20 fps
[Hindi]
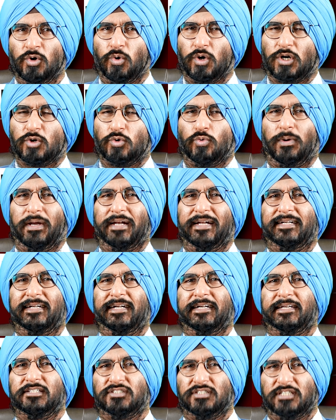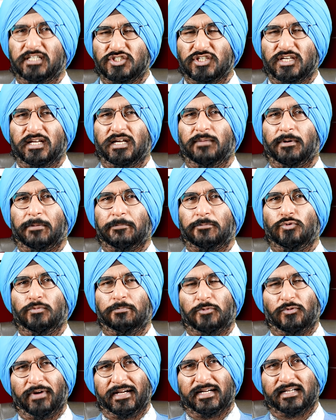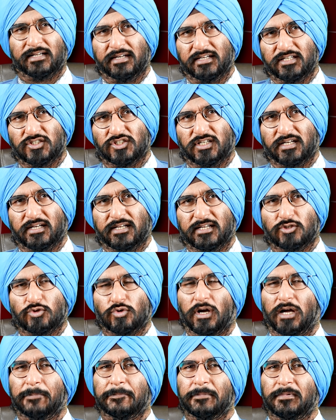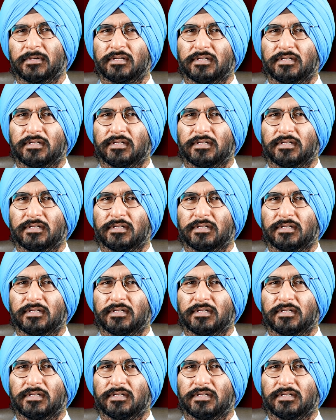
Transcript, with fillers: और क्वालिटी टीचिंग हम आपको प्रोवाइड करने जा रहे हैं तो आप